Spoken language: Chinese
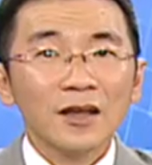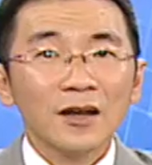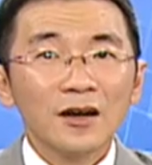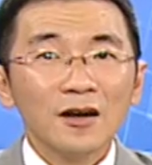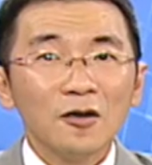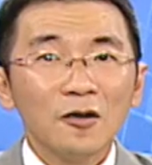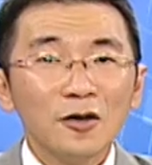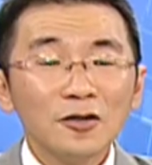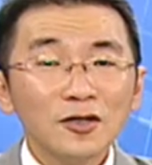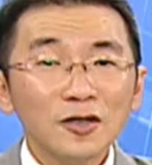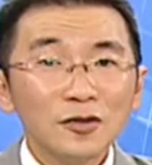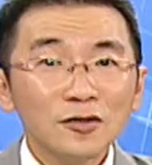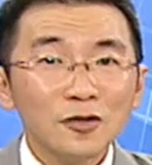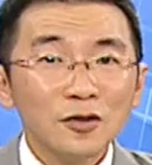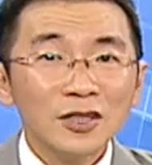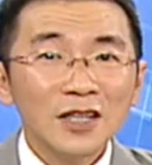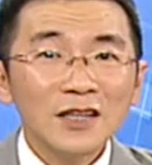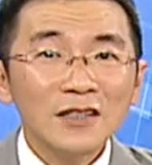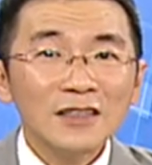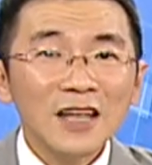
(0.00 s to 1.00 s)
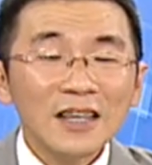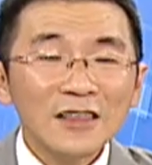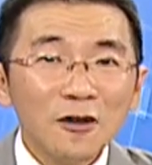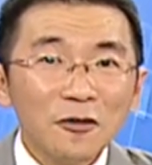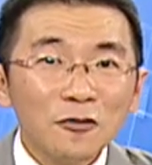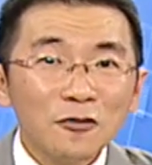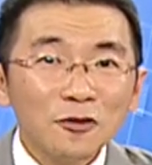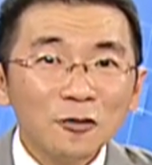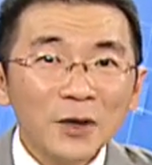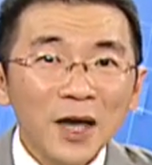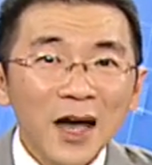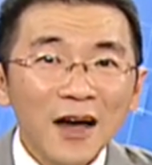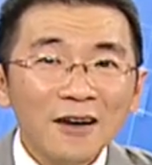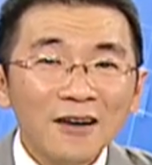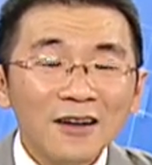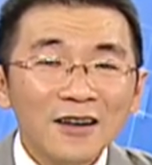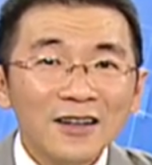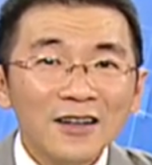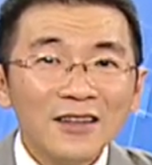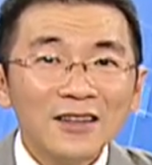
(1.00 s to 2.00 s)
我去锁定三种股票，
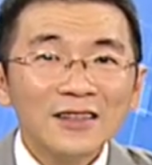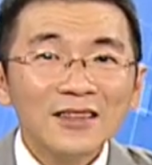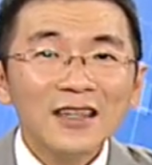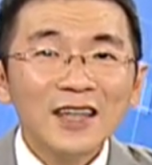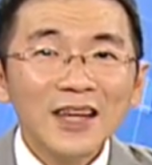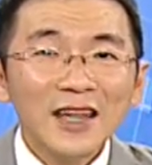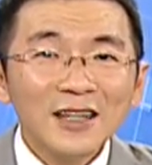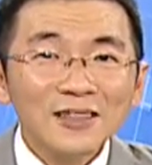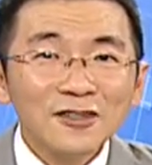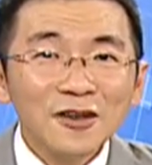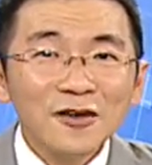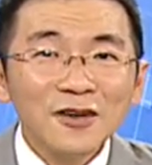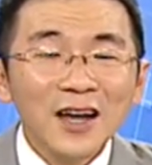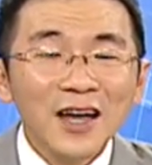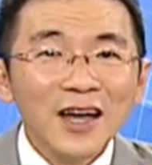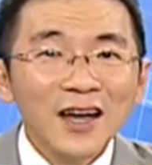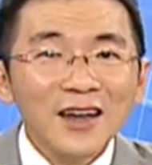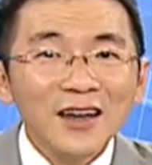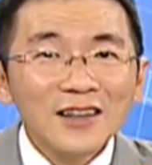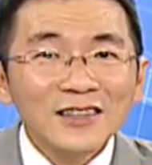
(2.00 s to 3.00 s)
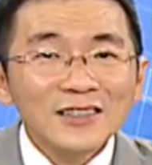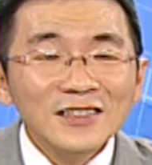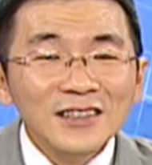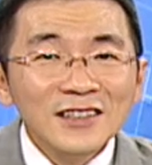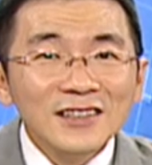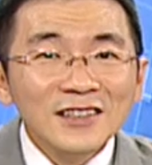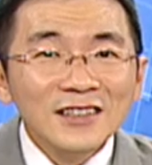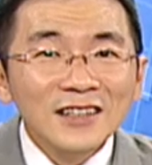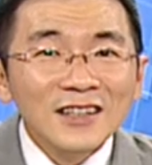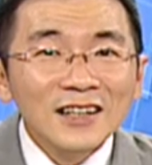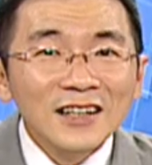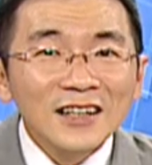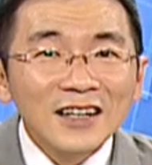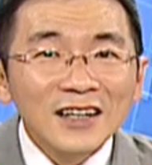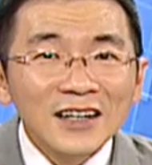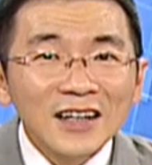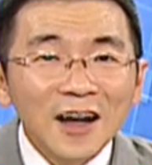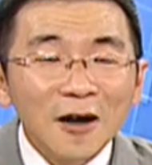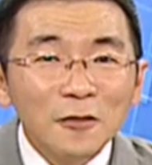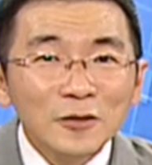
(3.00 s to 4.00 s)
第一种呢是
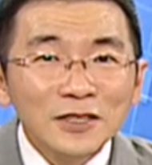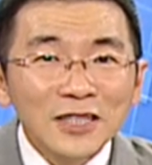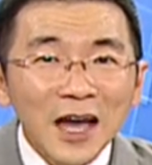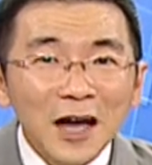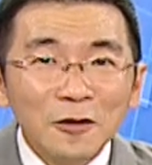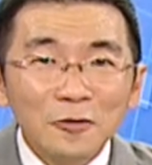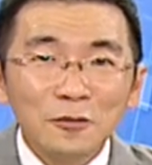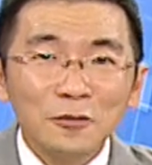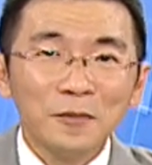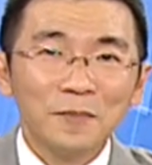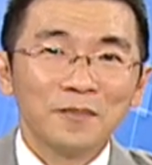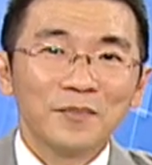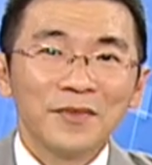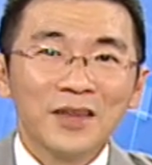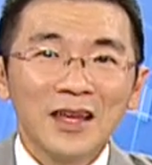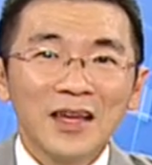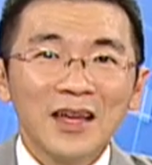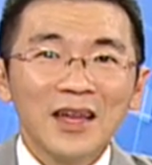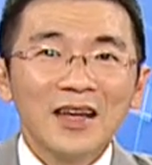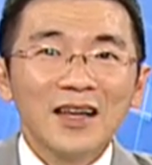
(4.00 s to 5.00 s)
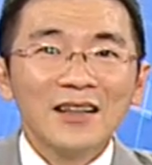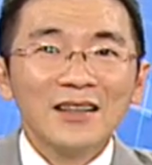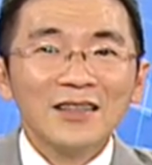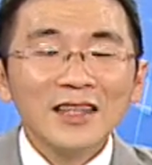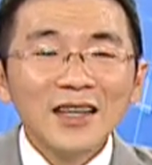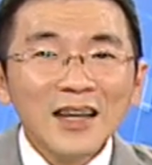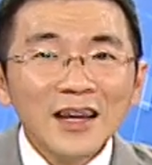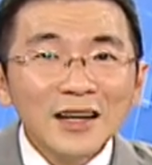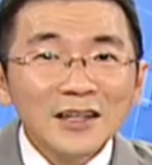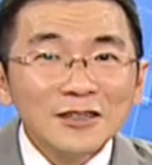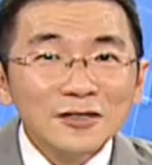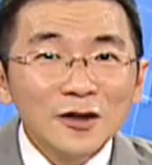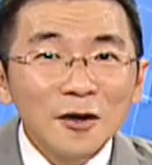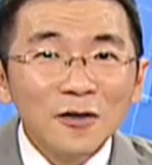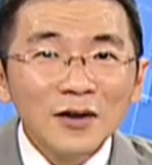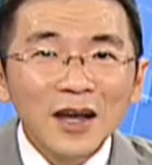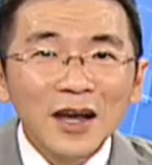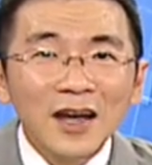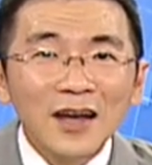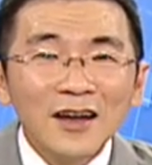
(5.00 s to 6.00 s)
高价股，第二种
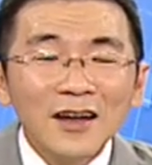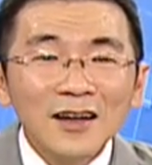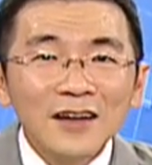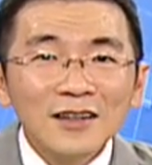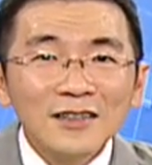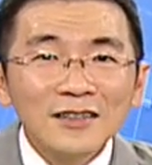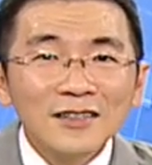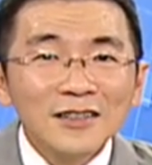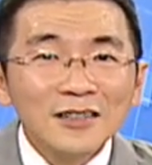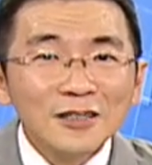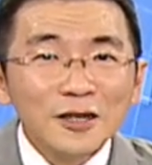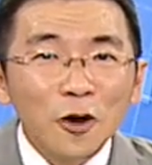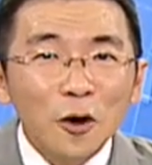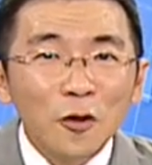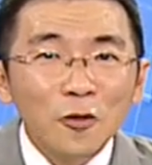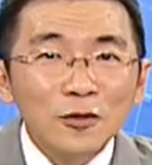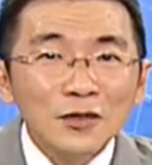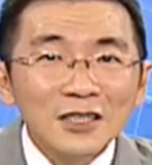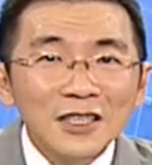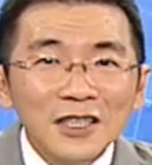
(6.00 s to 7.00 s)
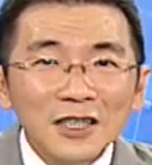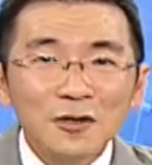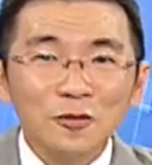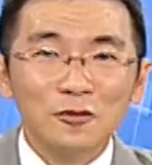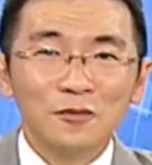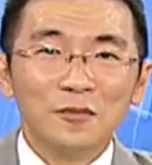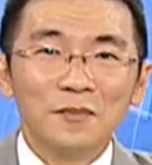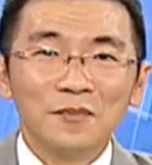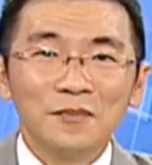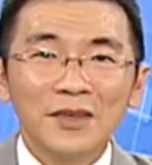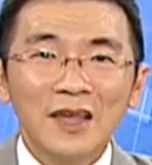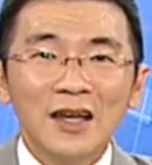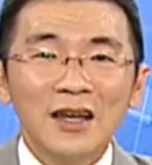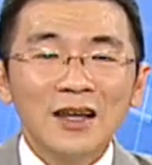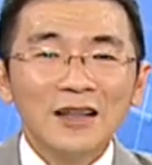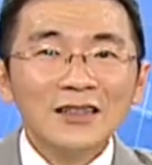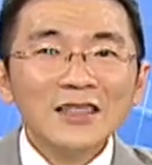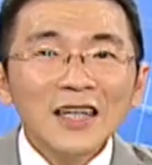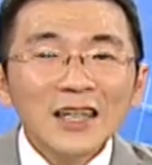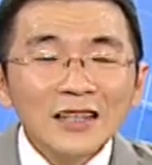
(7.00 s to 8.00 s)
呢是投机股，
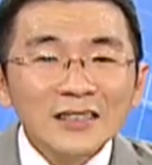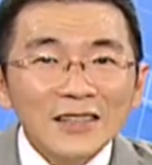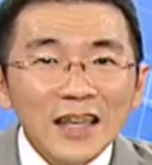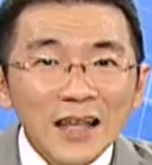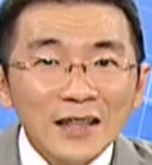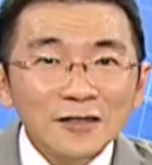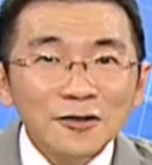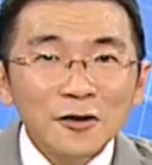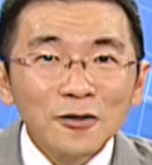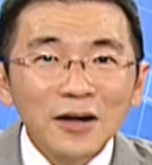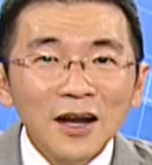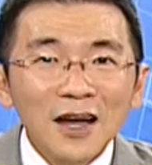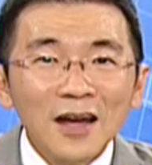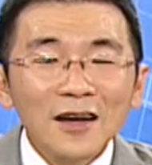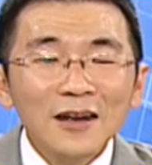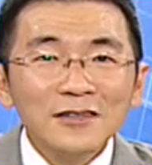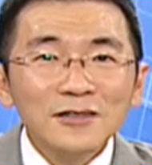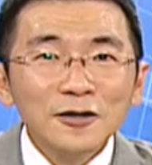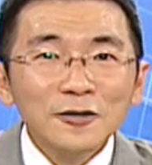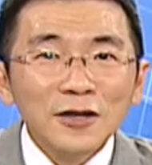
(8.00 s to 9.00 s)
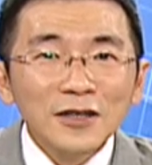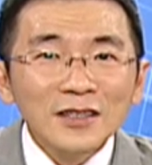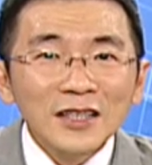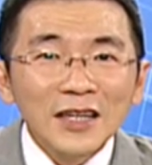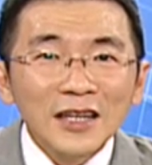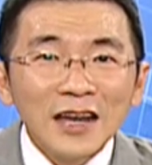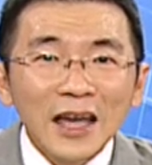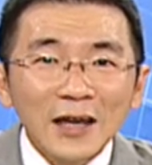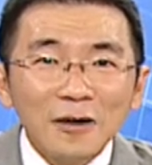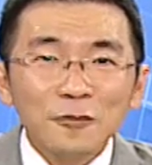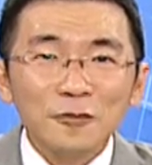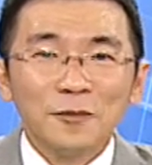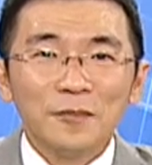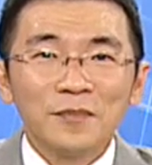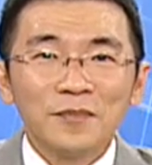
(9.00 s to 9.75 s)
第三种呢叫做地雷股。